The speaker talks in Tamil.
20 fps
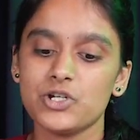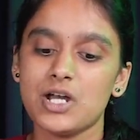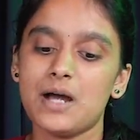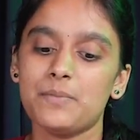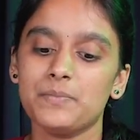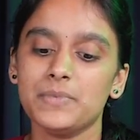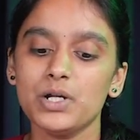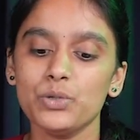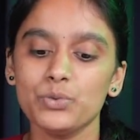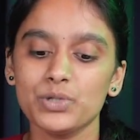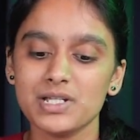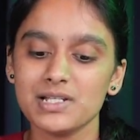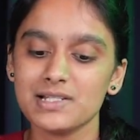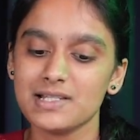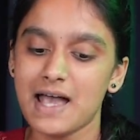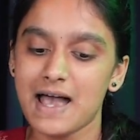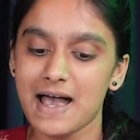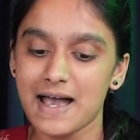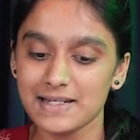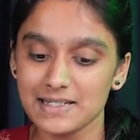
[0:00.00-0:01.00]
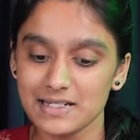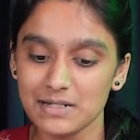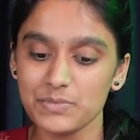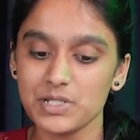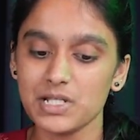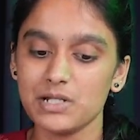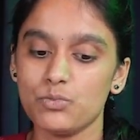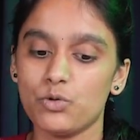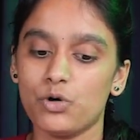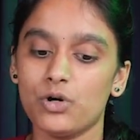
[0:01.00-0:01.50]
chapter, which is
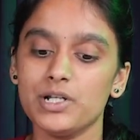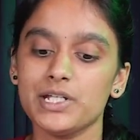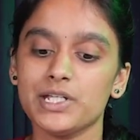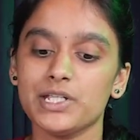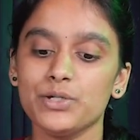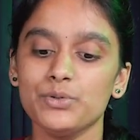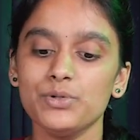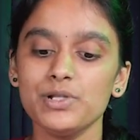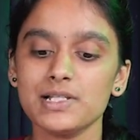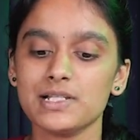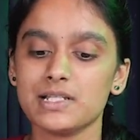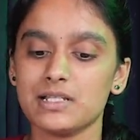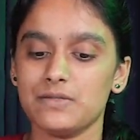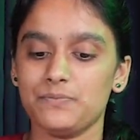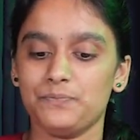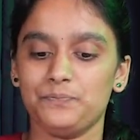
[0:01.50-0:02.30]
atoms and molecules.